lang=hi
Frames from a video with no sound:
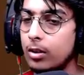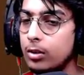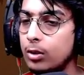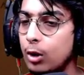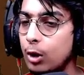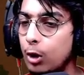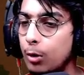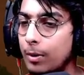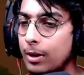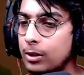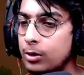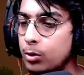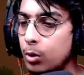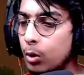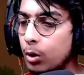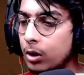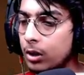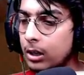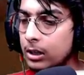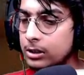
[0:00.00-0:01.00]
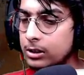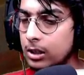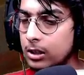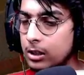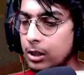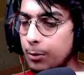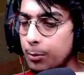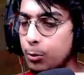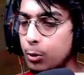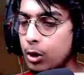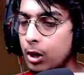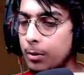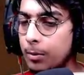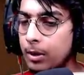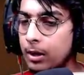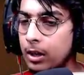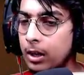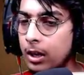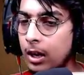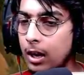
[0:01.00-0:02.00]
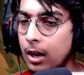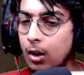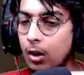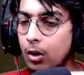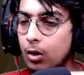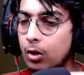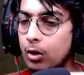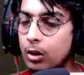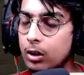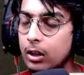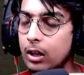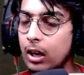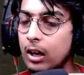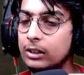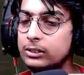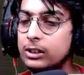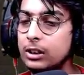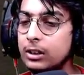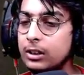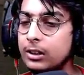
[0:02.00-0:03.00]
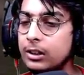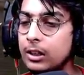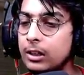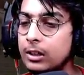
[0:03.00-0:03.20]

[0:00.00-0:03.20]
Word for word: तो लो भाई शॉर्ट ग्रास कर दिया पूरे में ठीक है और यहाँ से इधर